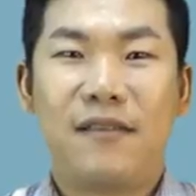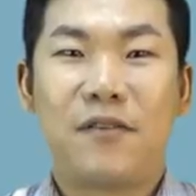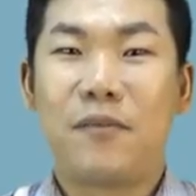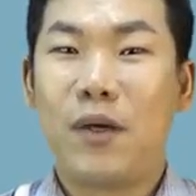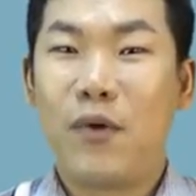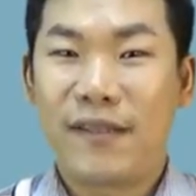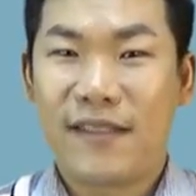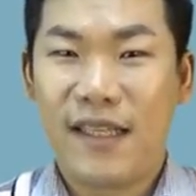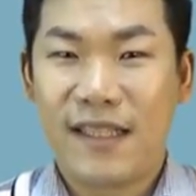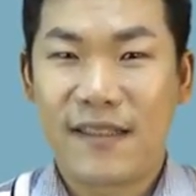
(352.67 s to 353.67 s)
정말
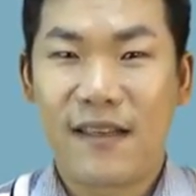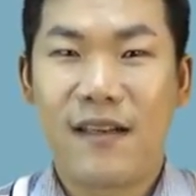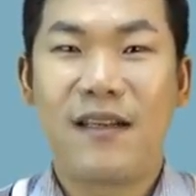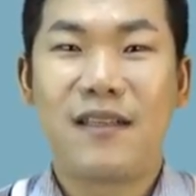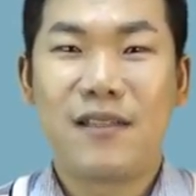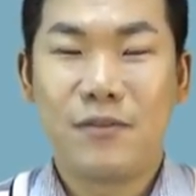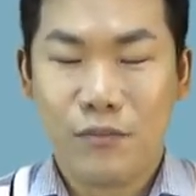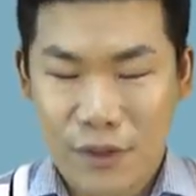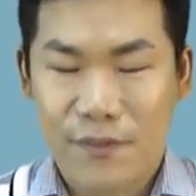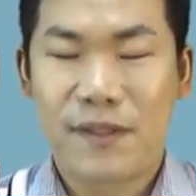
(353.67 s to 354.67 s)
확산의 기세가
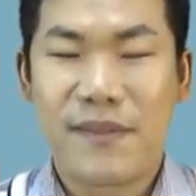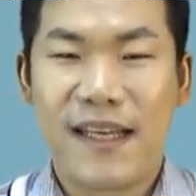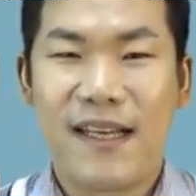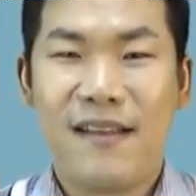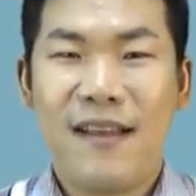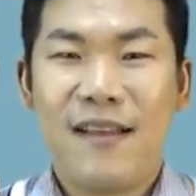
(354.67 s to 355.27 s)
무섭습니다.